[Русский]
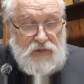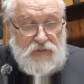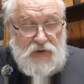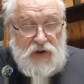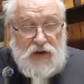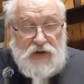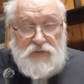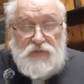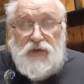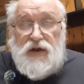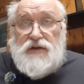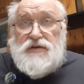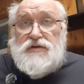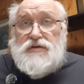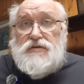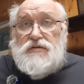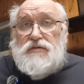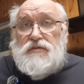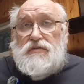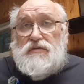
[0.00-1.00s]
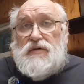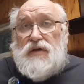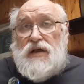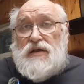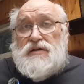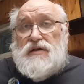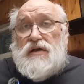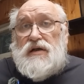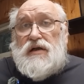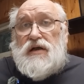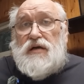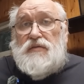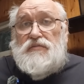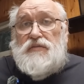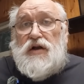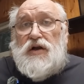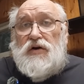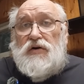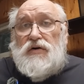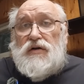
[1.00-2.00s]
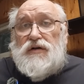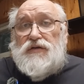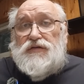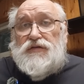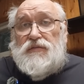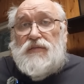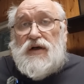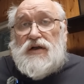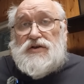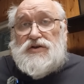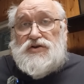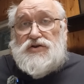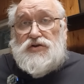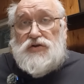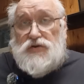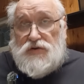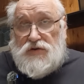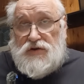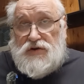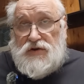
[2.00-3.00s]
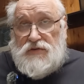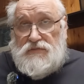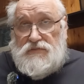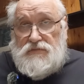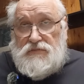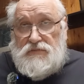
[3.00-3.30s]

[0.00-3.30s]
имеет массу несколько миллионов масс Солнца.